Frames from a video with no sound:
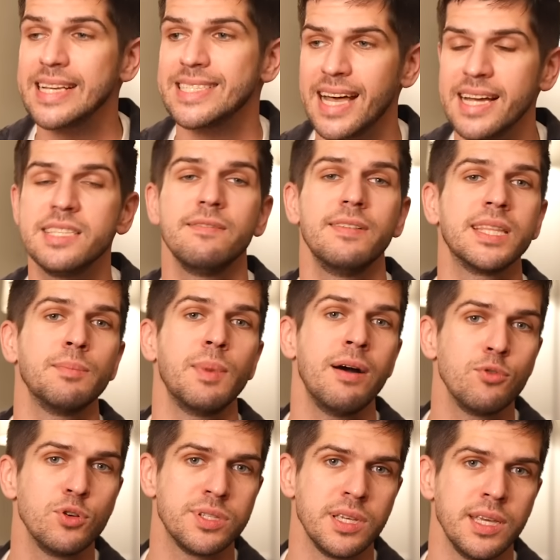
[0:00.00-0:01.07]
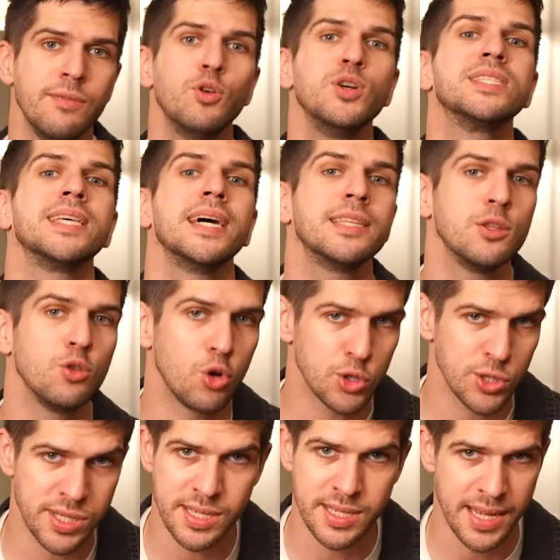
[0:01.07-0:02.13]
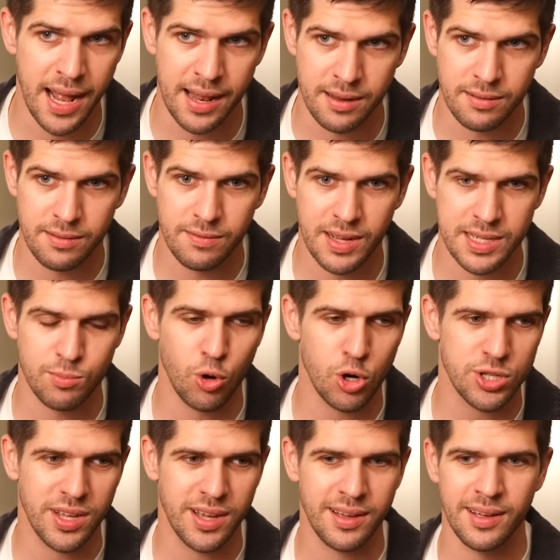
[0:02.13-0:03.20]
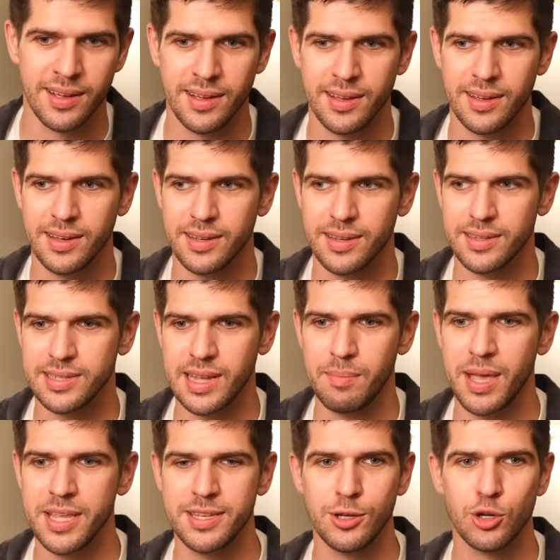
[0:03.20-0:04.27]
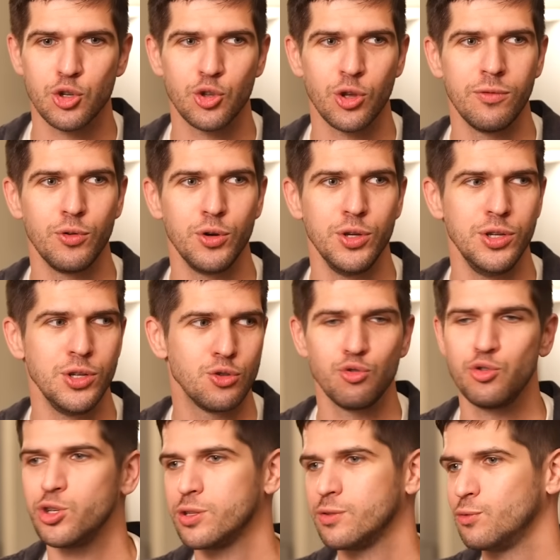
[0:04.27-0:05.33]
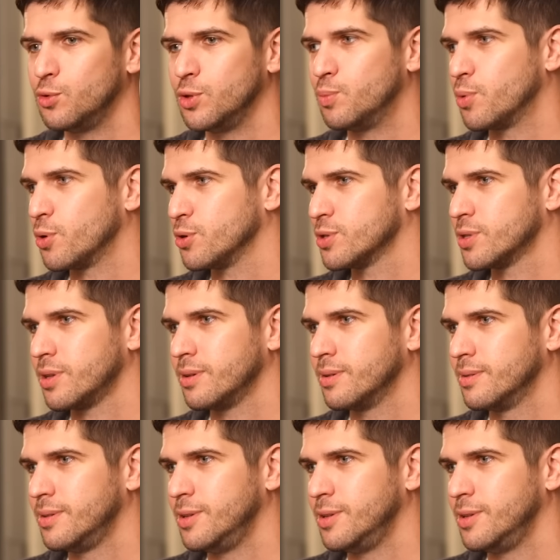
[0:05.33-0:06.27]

Кстати, в этом августе его и с этой должности сняли. Возможно, заметили, что его и не существует просто.